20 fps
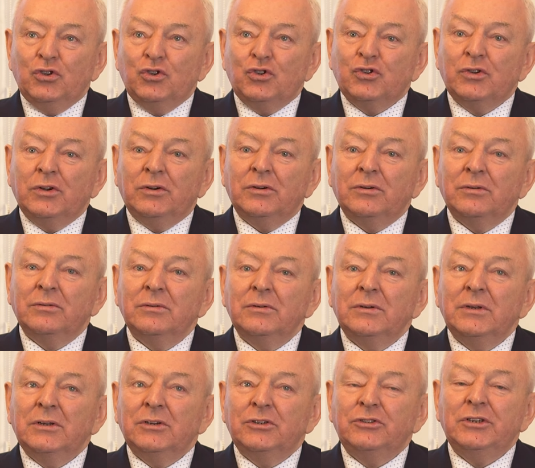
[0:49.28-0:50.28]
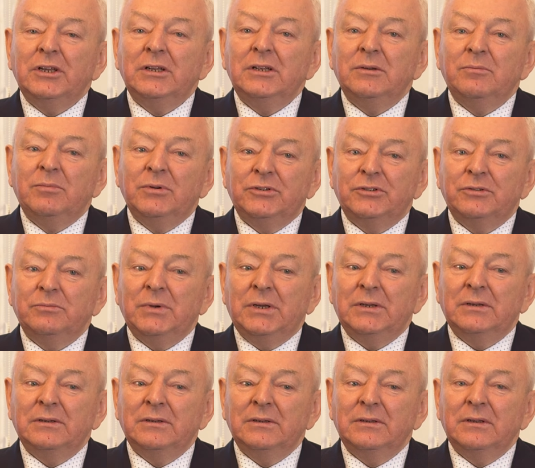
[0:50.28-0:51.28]
co
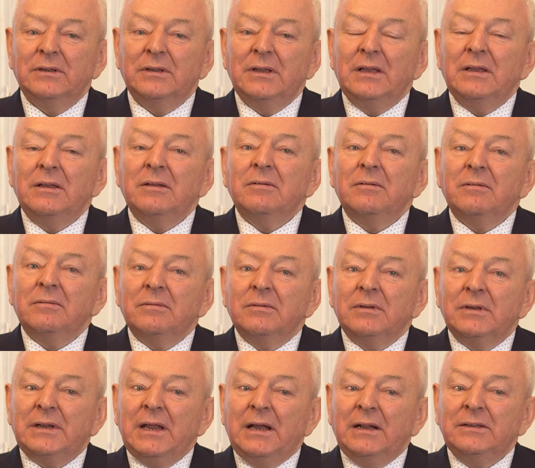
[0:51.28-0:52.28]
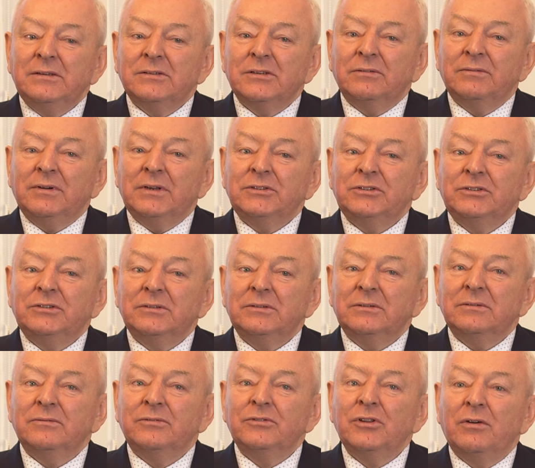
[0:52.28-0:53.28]
chcielibyśmy realizować
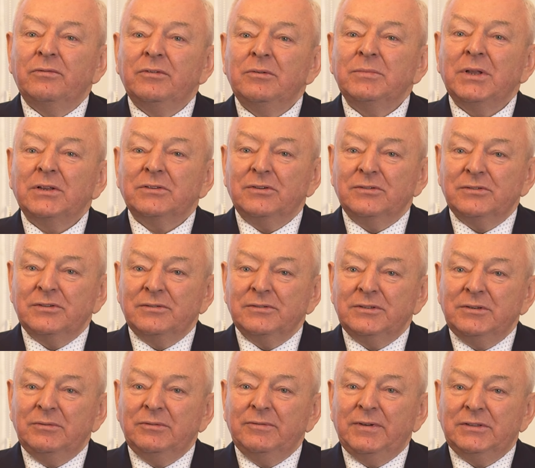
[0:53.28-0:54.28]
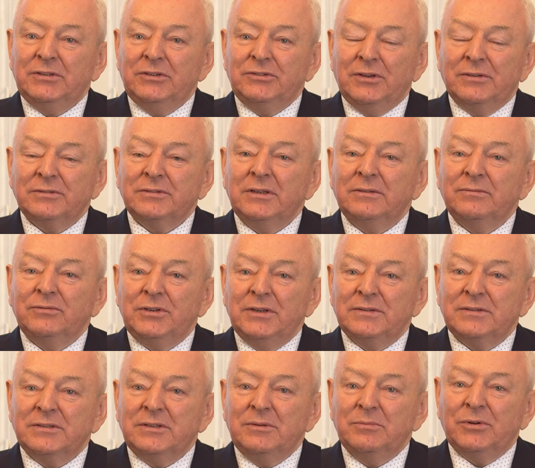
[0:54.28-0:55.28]
w nowym, nadchodzącym
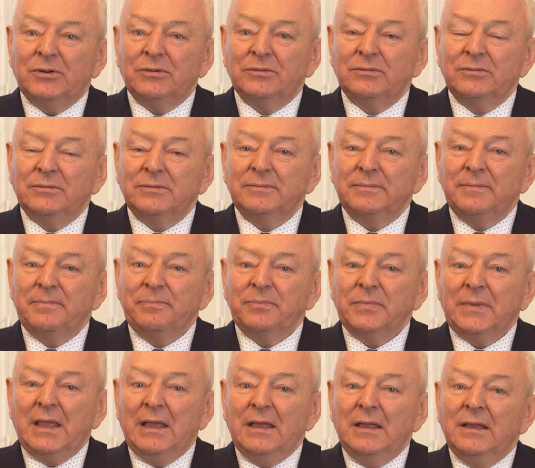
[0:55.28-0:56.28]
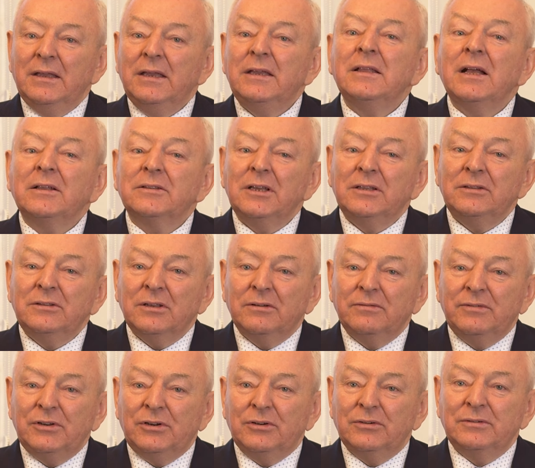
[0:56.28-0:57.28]
2020 roku. I na ten
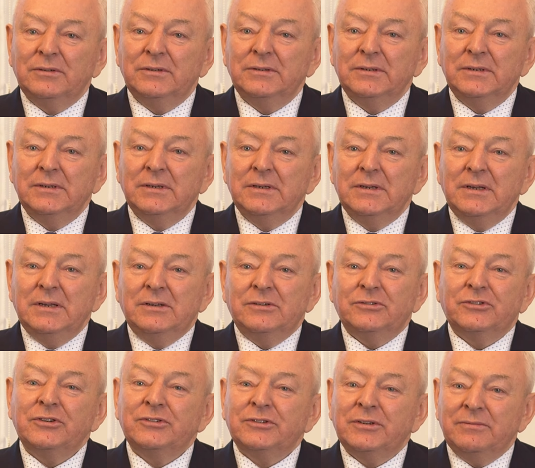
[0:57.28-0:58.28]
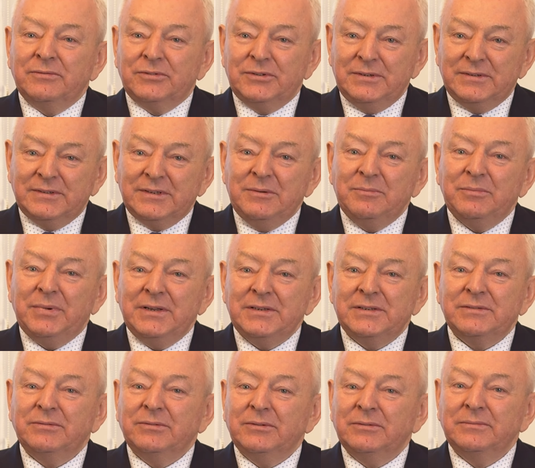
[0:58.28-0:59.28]
nowy rok życzę wszystkim
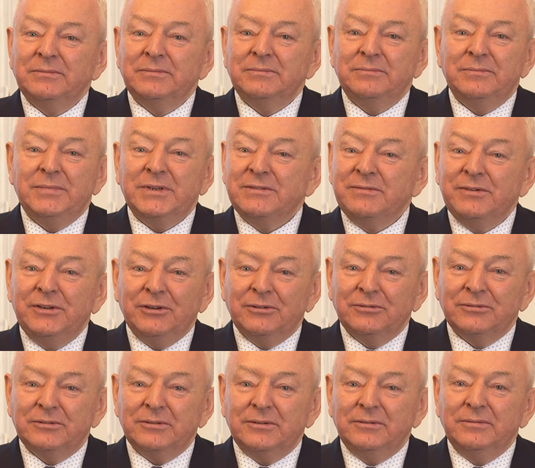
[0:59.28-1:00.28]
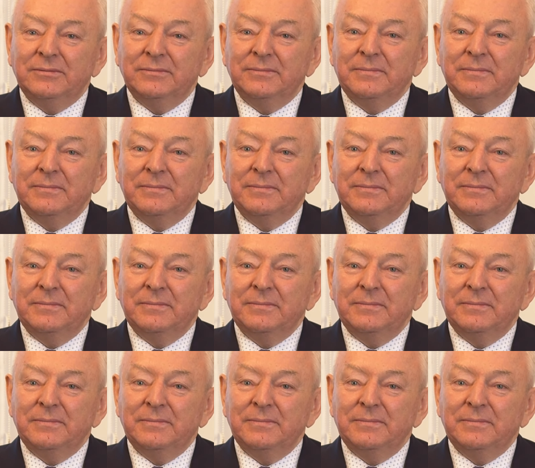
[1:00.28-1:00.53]
Państwu bez wyjątku,